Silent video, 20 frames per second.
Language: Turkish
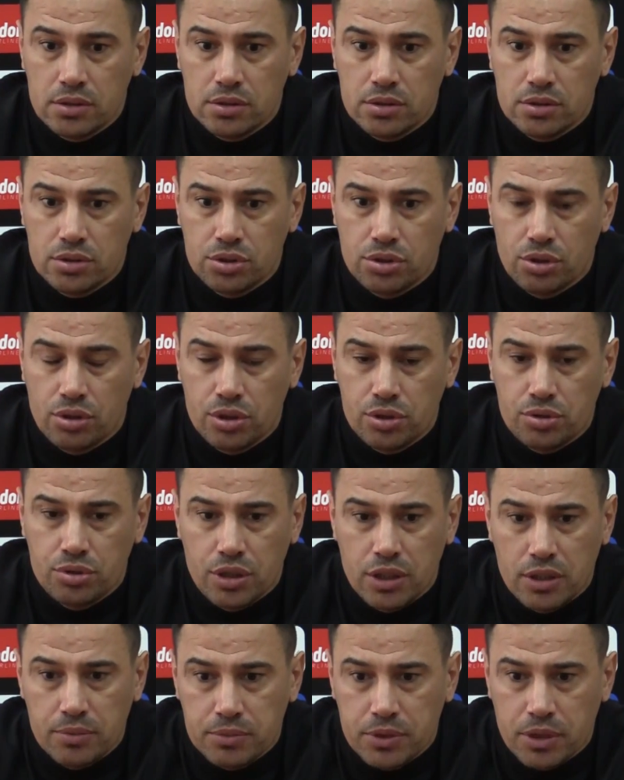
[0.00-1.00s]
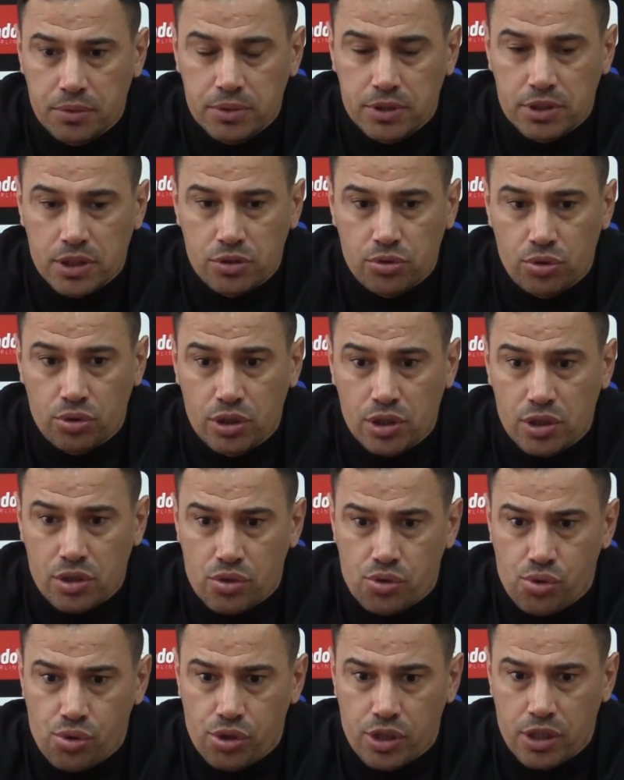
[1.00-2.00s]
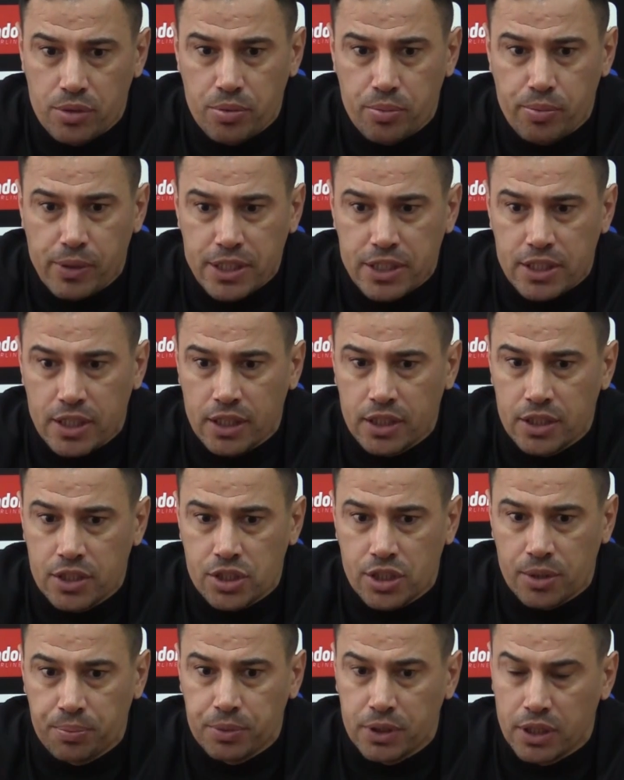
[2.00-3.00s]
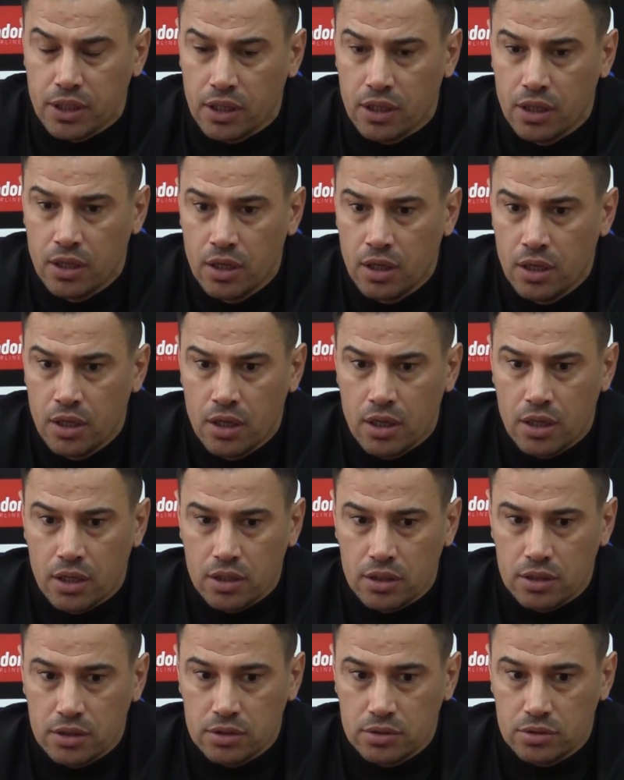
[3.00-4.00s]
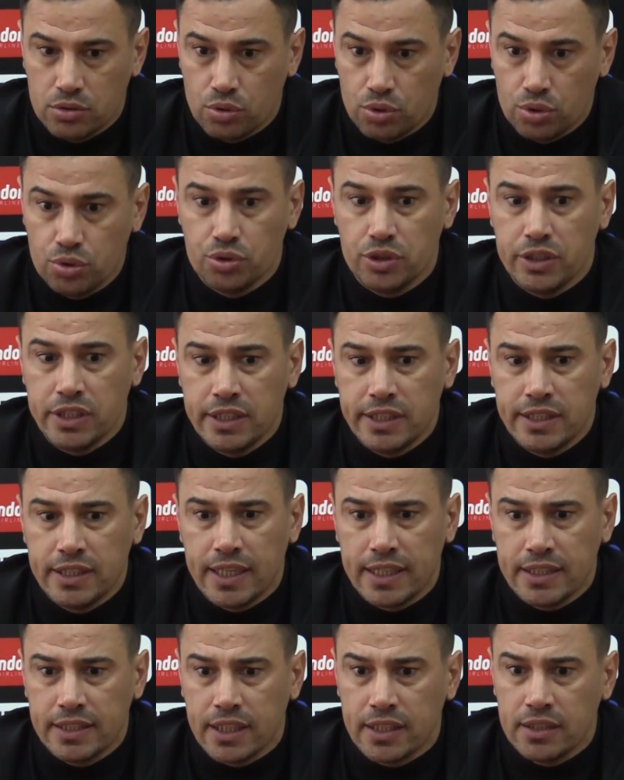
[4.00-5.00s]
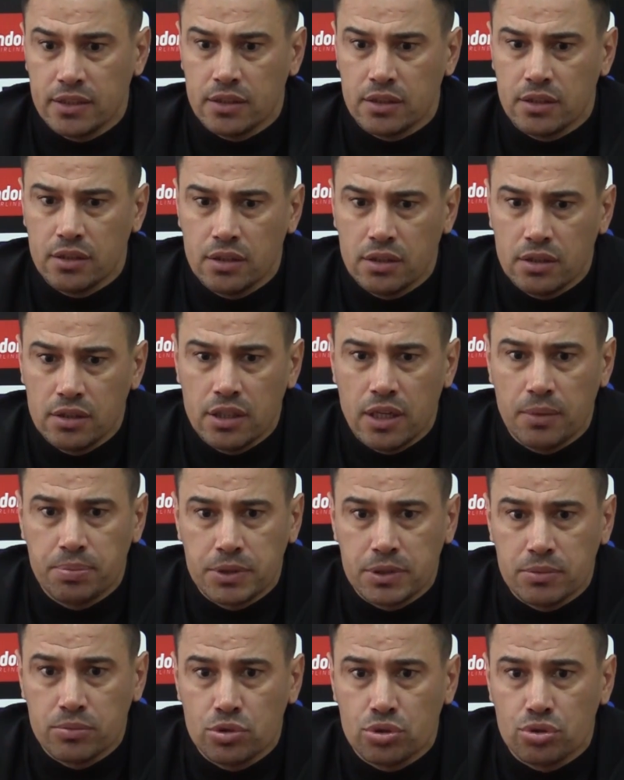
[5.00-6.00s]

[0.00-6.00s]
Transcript: şöyle söyleyeyim, tabii sezona çok iyi bir başlangıç yaptık. E, oyun iyi giderken e, yaptığımız